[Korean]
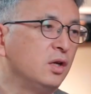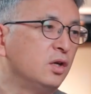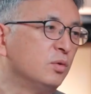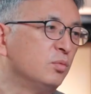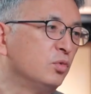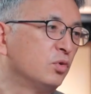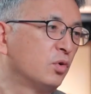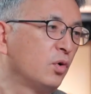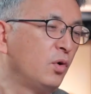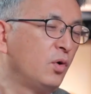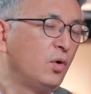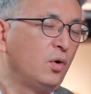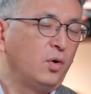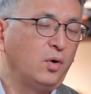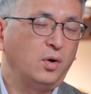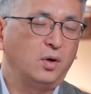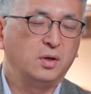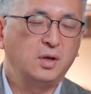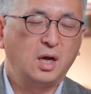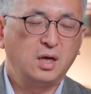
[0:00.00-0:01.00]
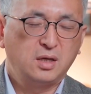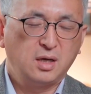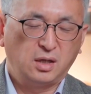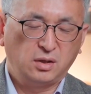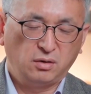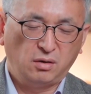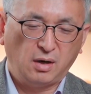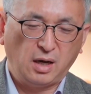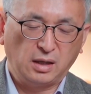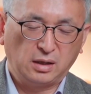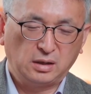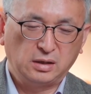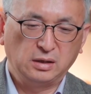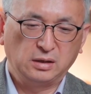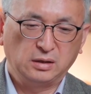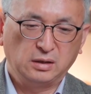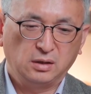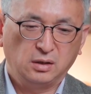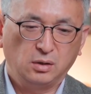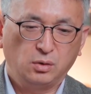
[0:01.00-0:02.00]
이름으로 얘기하는 것
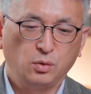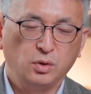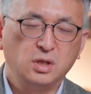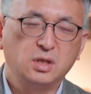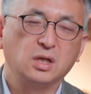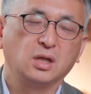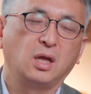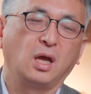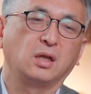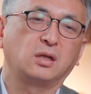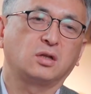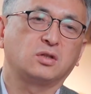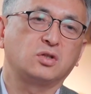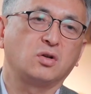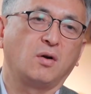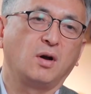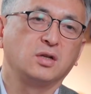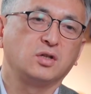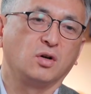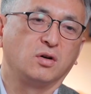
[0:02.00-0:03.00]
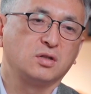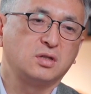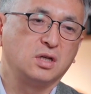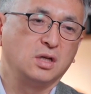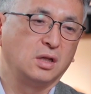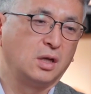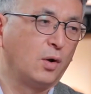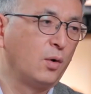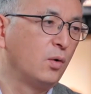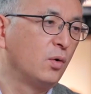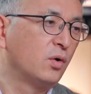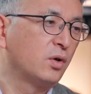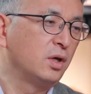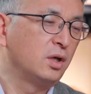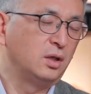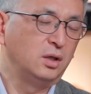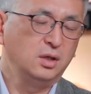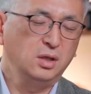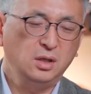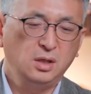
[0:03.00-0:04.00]
같은 또 이 시대의 네. 특정한 정치
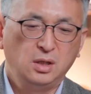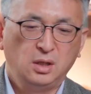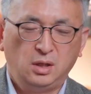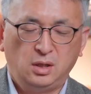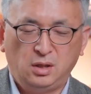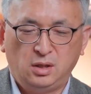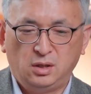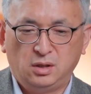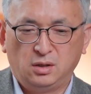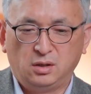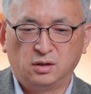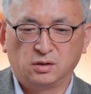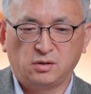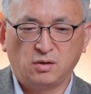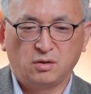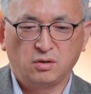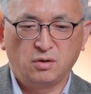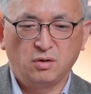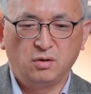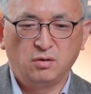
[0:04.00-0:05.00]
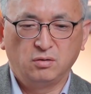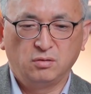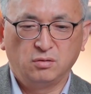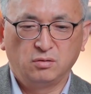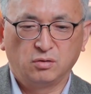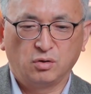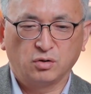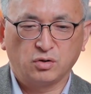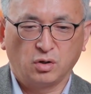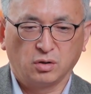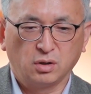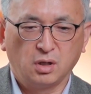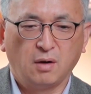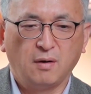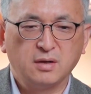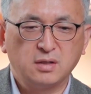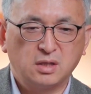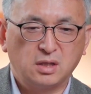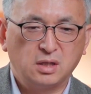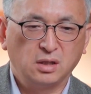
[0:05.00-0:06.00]
이데올로기를 아, 성경으로
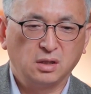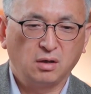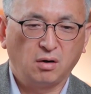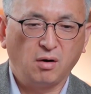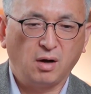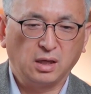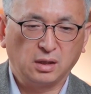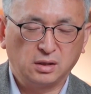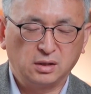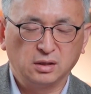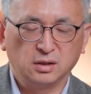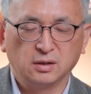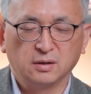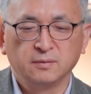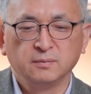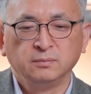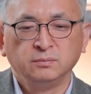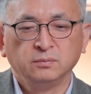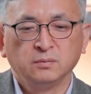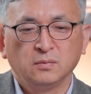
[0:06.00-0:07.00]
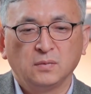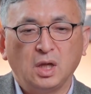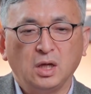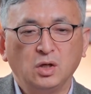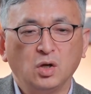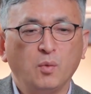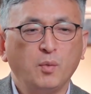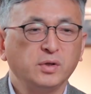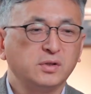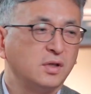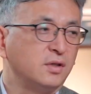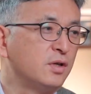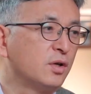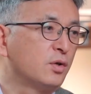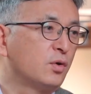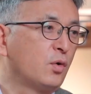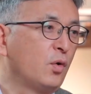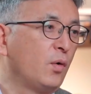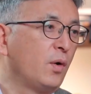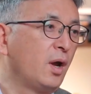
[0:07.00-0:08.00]
정당화시키는 것 같은 음. 이러면서
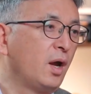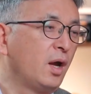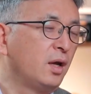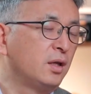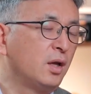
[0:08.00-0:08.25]
이제 교회에